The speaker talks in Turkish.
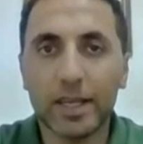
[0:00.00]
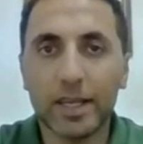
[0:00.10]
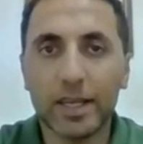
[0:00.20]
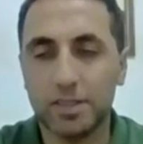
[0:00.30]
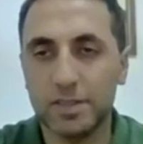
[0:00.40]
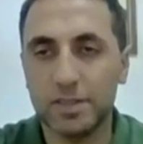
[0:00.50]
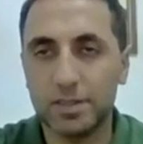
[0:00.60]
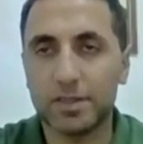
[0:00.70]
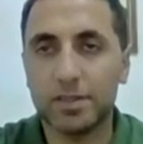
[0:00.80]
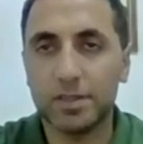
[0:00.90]

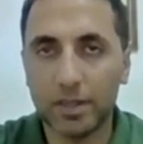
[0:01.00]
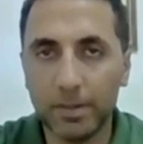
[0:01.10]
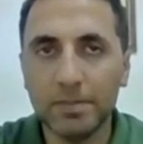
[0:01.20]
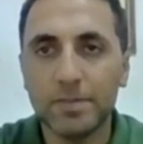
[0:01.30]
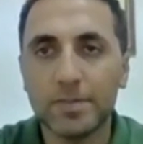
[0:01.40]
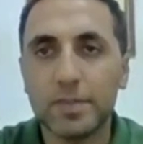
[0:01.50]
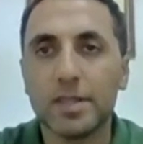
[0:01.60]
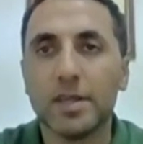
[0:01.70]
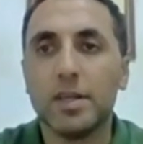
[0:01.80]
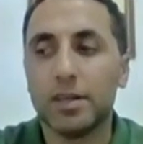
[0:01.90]
diyeceksiniz. Tamam.
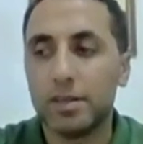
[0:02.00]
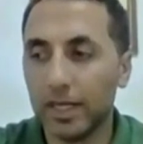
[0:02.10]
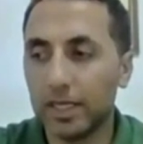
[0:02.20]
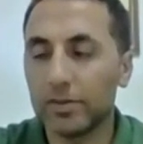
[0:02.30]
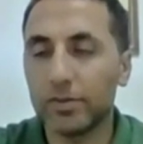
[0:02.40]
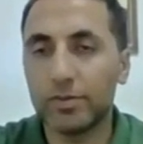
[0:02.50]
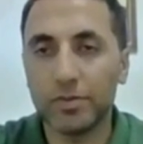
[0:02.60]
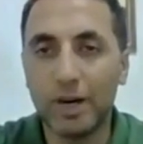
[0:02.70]
Evet.